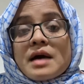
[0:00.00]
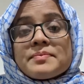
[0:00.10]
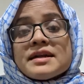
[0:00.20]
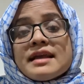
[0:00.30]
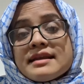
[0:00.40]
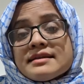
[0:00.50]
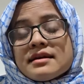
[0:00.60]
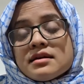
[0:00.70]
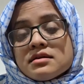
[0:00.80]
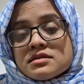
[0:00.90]
আপনার এটা
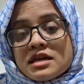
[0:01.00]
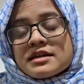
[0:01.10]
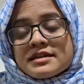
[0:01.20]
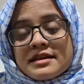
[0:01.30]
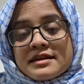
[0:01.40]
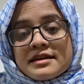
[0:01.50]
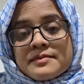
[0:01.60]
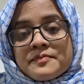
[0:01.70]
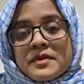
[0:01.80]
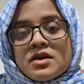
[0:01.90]
টার্গেট থাকে
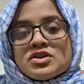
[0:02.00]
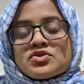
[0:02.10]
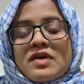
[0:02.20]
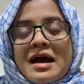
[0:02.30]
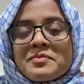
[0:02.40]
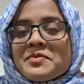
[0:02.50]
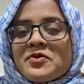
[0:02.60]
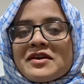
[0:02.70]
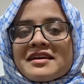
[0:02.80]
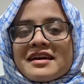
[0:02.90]
সো আমি
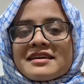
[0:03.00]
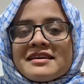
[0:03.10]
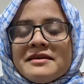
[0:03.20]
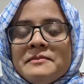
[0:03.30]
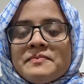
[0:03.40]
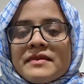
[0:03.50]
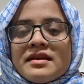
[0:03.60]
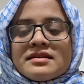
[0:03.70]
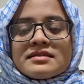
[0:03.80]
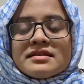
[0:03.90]
বলে রাখি
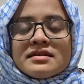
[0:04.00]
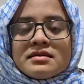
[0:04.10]
এটাতে